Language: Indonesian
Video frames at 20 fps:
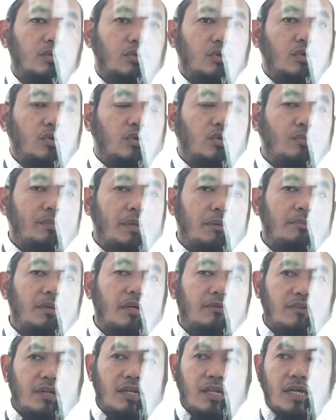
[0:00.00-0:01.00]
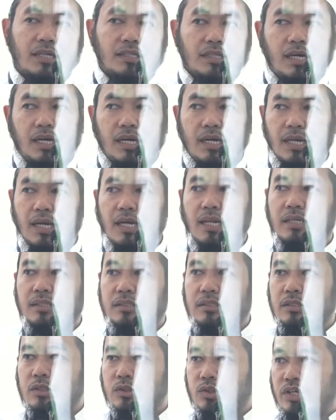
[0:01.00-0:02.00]
qulu mimma fil ardi
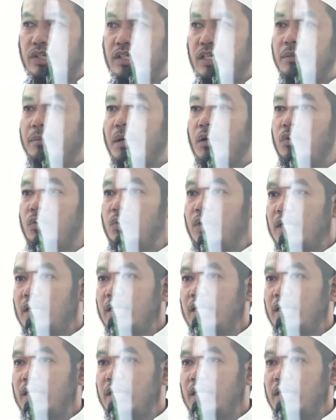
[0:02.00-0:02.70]
halalan tayyiban wa